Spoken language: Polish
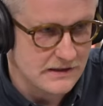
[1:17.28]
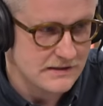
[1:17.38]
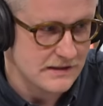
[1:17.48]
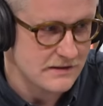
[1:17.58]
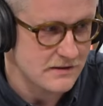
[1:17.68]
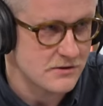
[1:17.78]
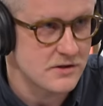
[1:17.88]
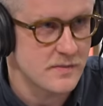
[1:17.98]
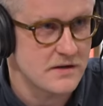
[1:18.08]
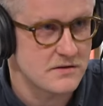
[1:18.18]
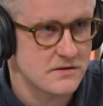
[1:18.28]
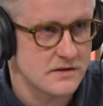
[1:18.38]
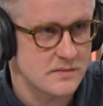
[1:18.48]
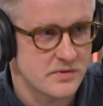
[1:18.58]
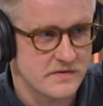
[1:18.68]
zasad trzymać
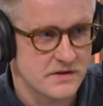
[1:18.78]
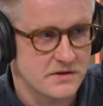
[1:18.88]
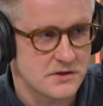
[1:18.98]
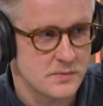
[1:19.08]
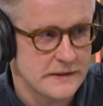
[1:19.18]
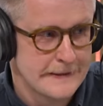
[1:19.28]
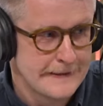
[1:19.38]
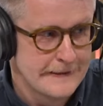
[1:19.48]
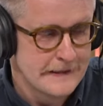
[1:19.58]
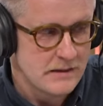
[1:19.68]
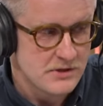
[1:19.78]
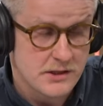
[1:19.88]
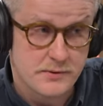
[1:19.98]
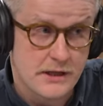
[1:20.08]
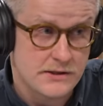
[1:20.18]
się powinniśmy.
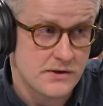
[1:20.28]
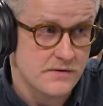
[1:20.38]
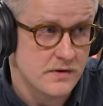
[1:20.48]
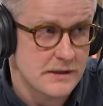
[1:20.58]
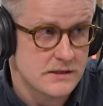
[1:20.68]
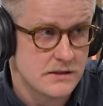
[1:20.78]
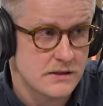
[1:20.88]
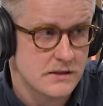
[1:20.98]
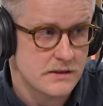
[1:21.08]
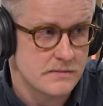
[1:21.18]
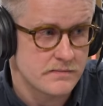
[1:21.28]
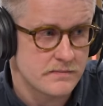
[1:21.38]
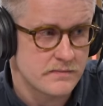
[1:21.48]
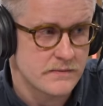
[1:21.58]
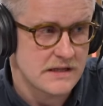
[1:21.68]
Przejdźmy teraz do informacji
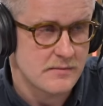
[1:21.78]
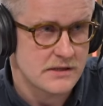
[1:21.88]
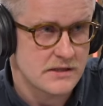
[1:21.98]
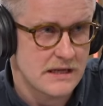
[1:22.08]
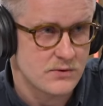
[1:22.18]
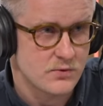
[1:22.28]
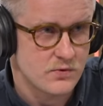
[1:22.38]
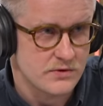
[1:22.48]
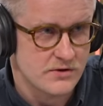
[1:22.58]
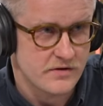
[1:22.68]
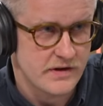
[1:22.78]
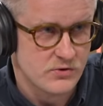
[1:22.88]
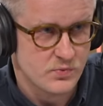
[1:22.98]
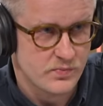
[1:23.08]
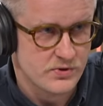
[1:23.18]
mm, na temat stanu
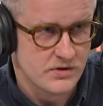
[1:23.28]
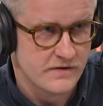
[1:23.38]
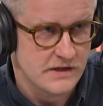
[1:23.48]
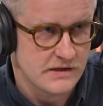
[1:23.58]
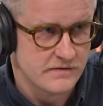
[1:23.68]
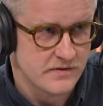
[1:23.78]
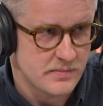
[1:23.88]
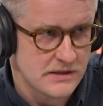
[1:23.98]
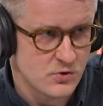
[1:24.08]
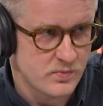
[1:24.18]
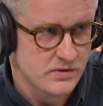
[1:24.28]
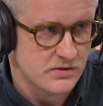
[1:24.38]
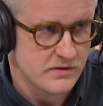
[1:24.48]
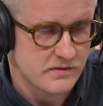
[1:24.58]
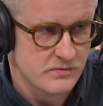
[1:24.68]
zdrowia osób poszkodowanych w wypadku
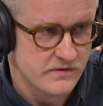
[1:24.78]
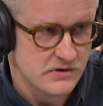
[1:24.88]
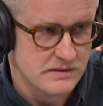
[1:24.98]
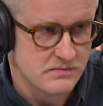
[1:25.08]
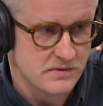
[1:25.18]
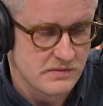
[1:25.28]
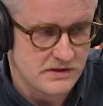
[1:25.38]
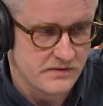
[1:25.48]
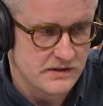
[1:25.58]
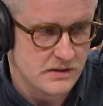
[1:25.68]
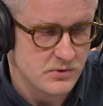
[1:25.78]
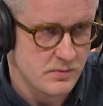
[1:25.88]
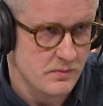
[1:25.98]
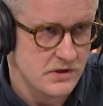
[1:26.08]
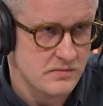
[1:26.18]
pod Nowym Dworem Mazowieckim.
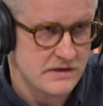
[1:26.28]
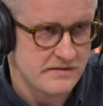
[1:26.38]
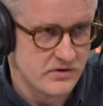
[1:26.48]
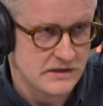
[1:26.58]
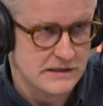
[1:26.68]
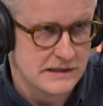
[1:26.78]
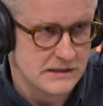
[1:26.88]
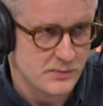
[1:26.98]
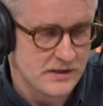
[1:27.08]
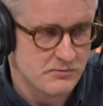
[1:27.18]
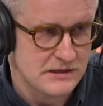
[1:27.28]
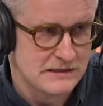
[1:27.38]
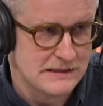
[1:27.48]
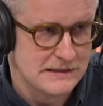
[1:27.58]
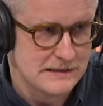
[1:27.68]
Przypomnijmy, awionetka
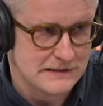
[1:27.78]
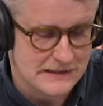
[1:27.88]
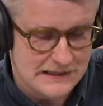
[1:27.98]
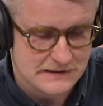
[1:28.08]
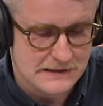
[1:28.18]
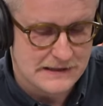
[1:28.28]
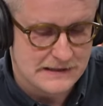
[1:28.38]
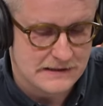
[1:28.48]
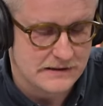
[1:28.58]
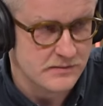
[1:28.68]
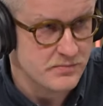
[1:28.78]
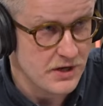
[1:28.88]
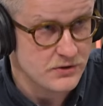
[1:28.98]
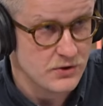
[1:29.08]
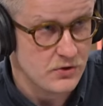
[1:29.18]
spadła na hangar y,
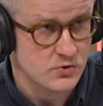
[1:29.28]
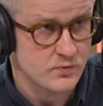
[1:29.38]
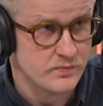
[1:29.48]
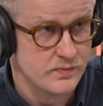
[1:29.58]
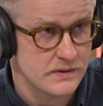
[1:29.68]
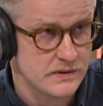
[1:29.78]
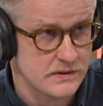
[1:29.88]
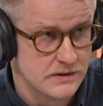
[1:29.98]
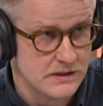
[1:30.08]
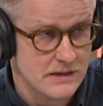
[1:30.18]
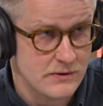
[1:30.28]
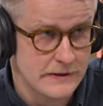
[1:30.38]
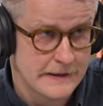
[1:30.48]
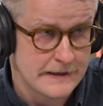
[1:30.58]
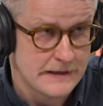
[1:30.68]
pięć osób y, zginęło,